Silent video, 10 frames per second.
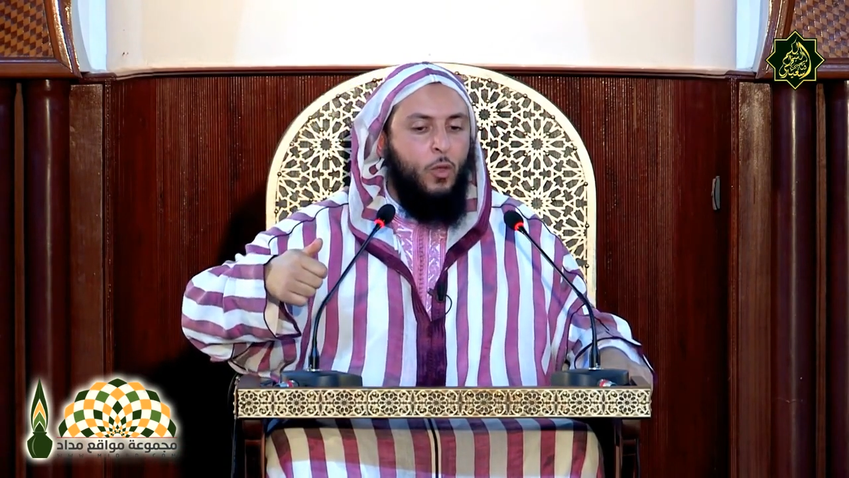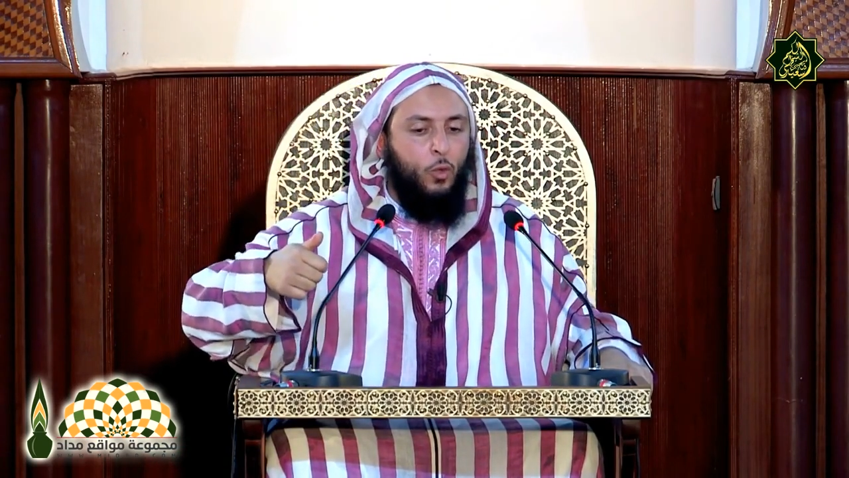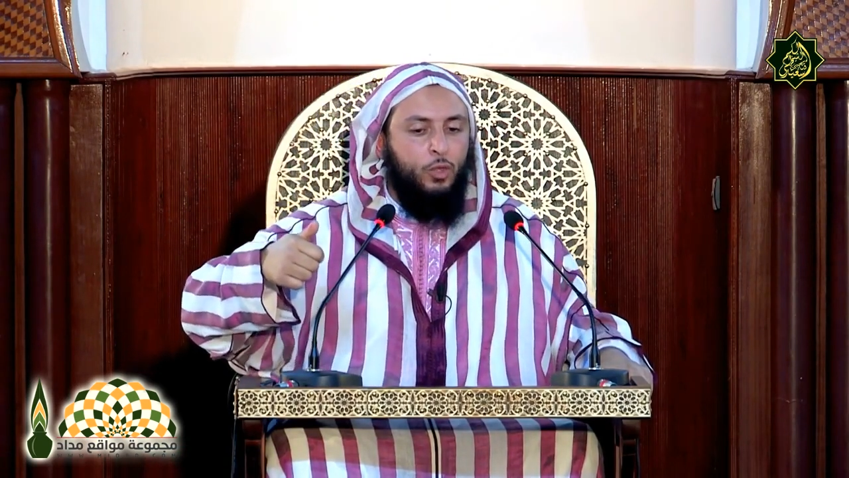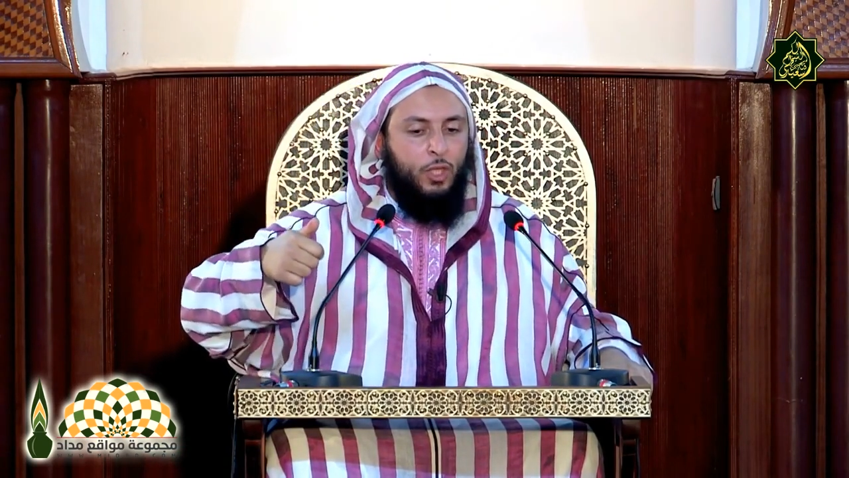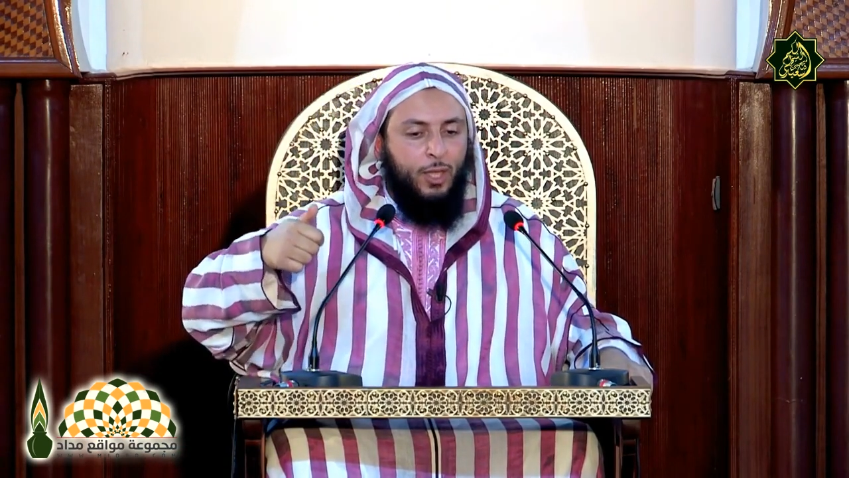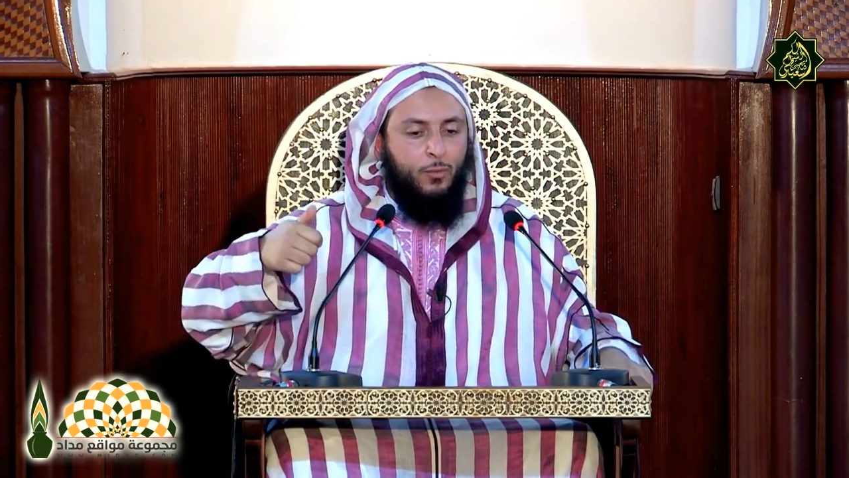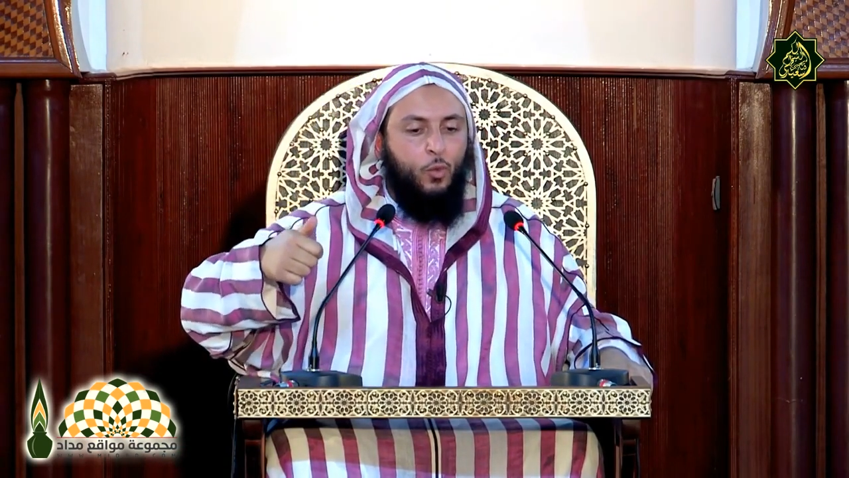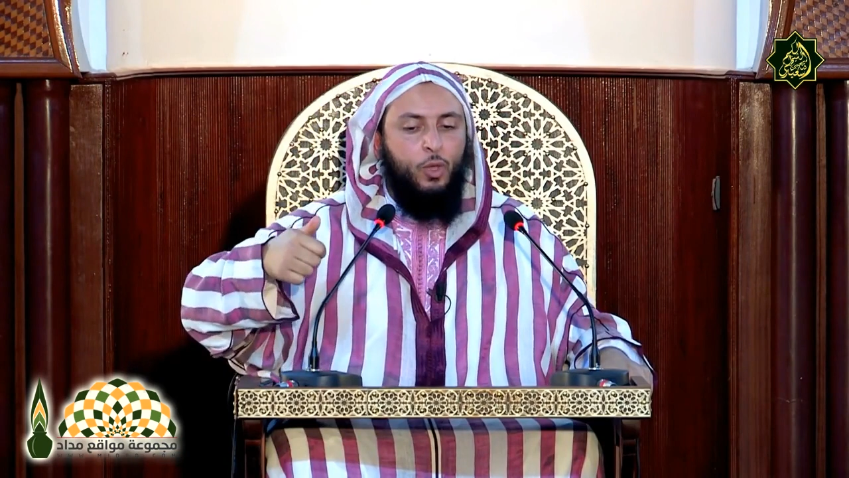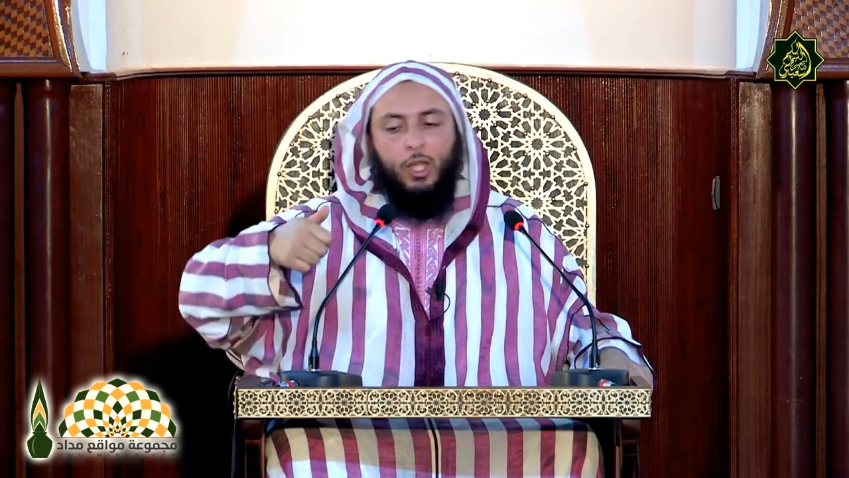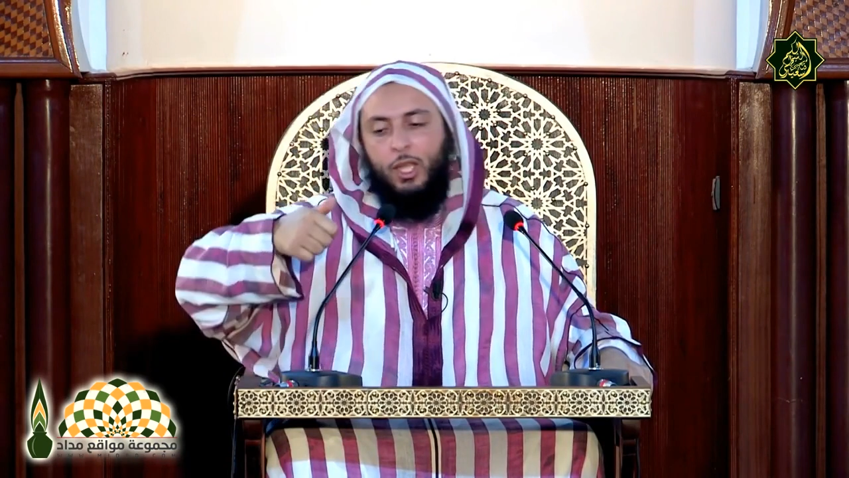
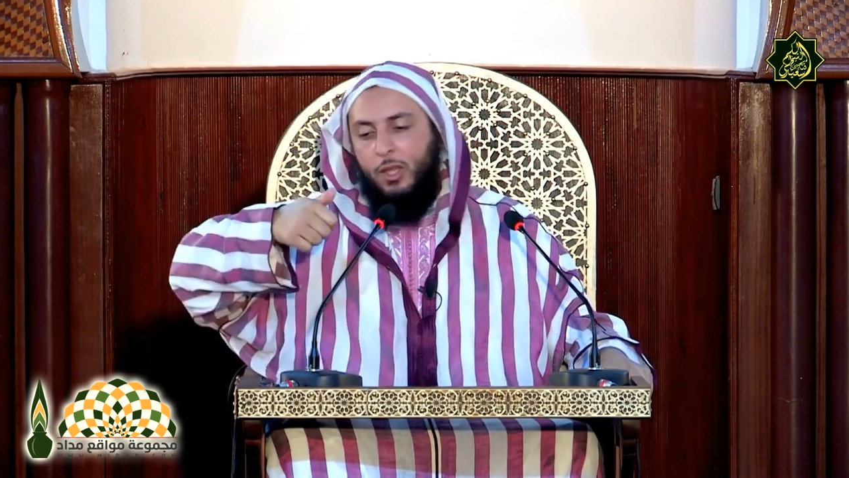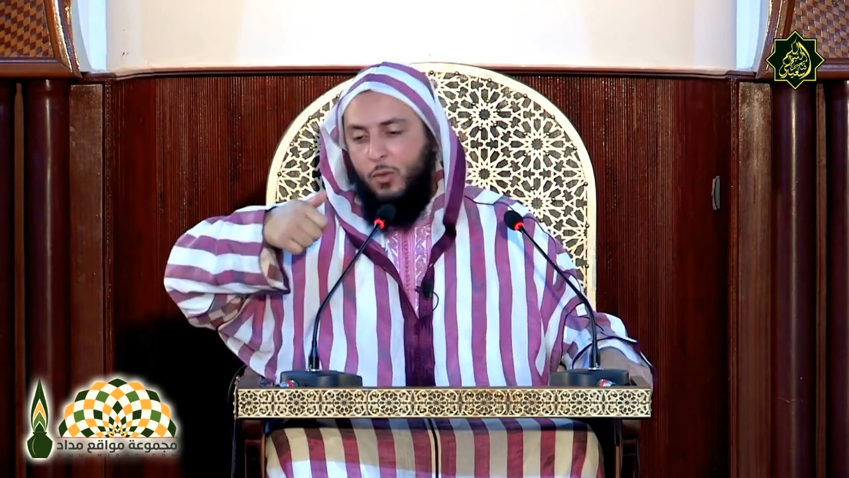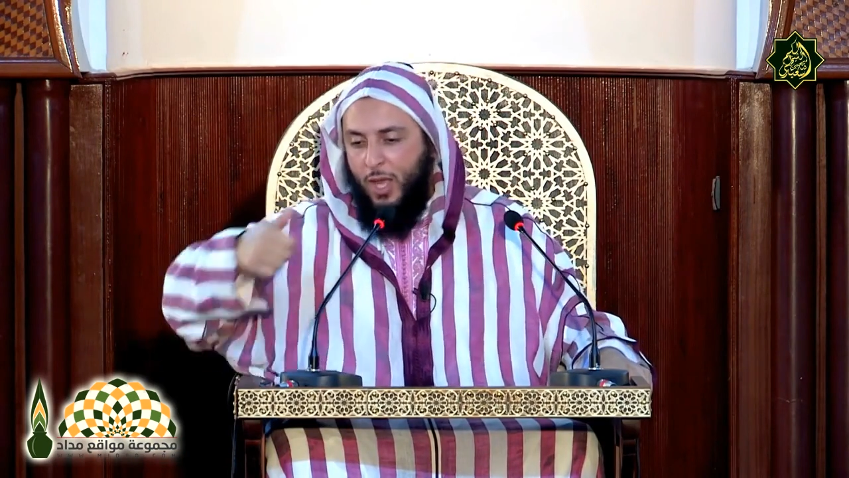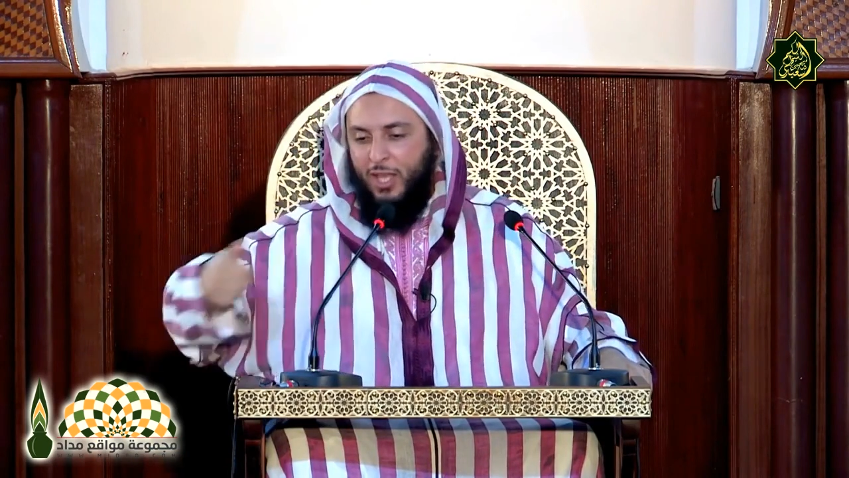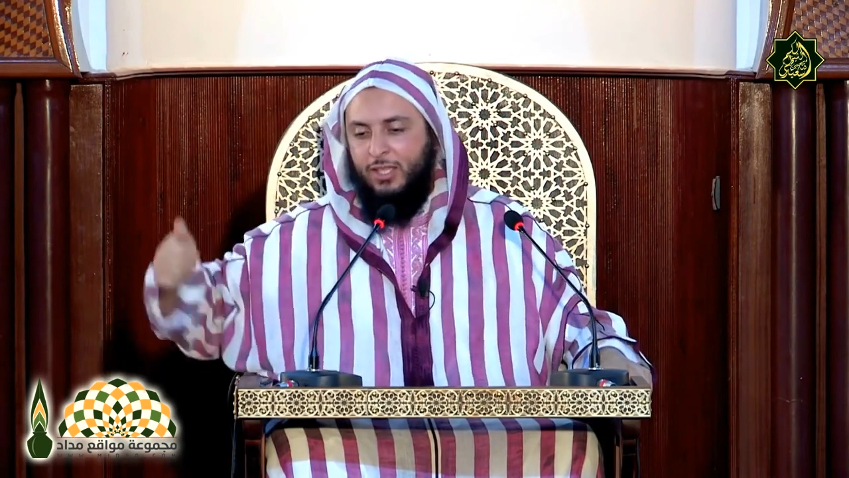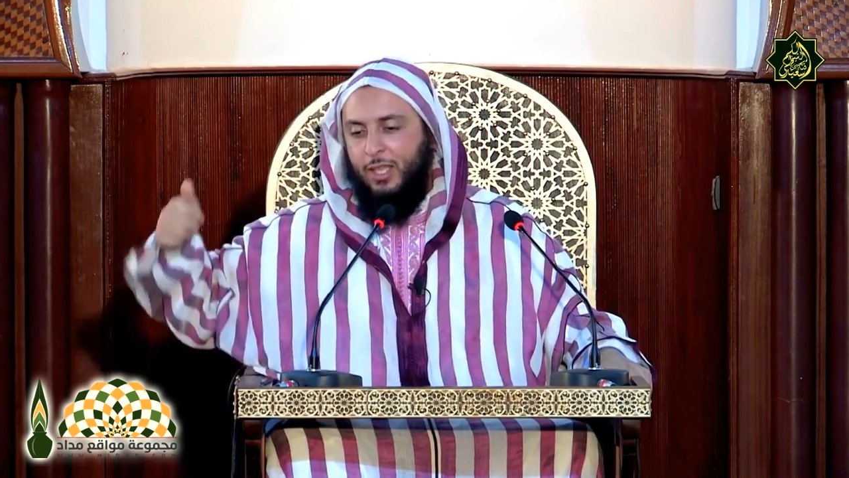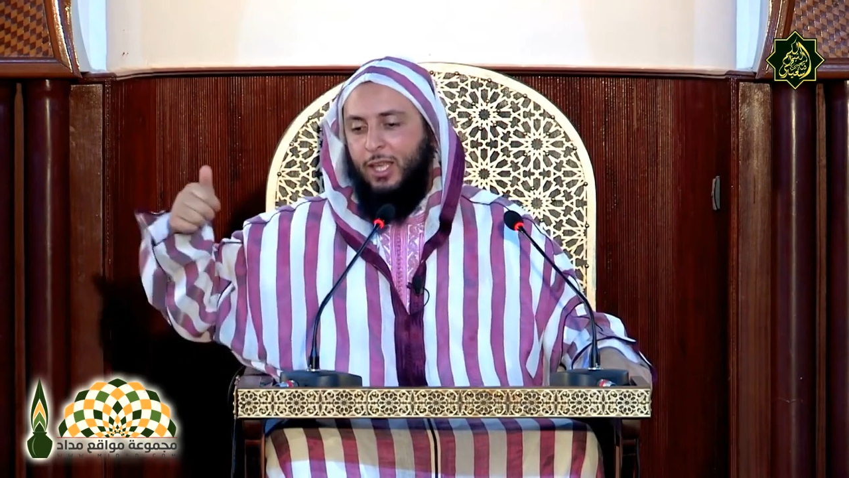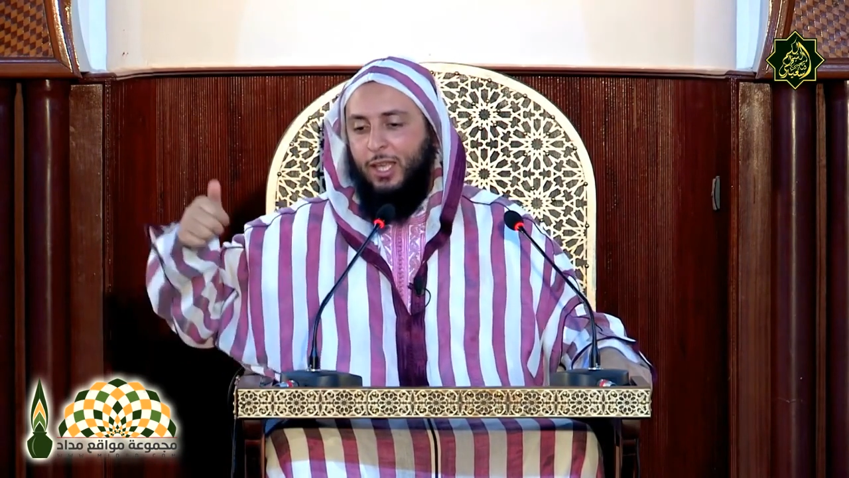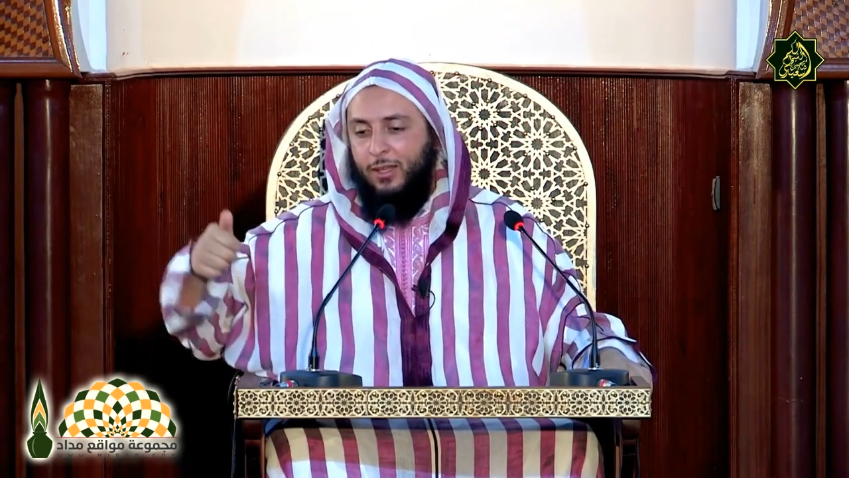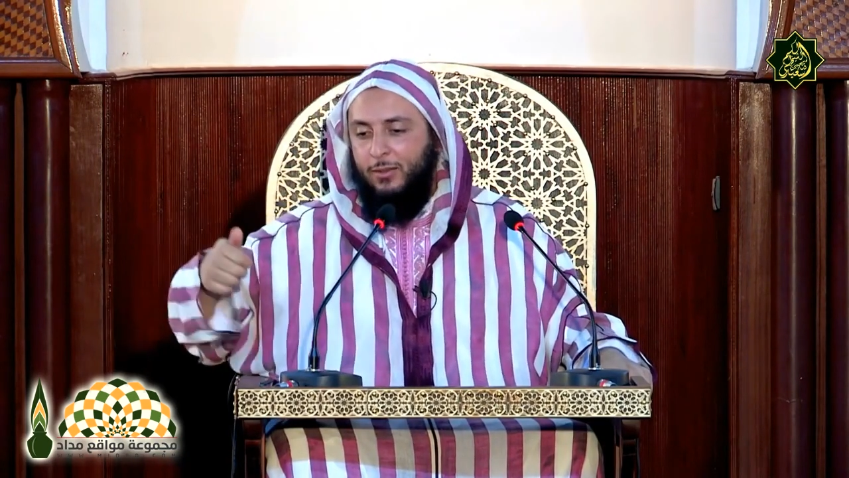يطعمني
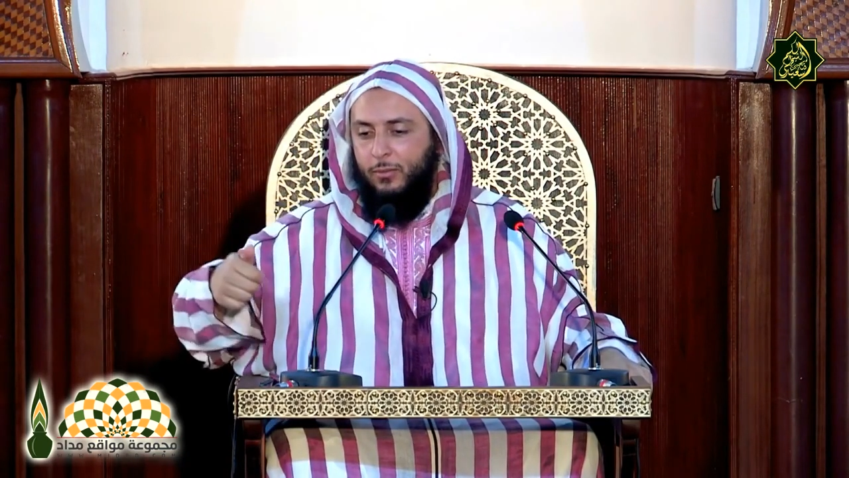ويسقين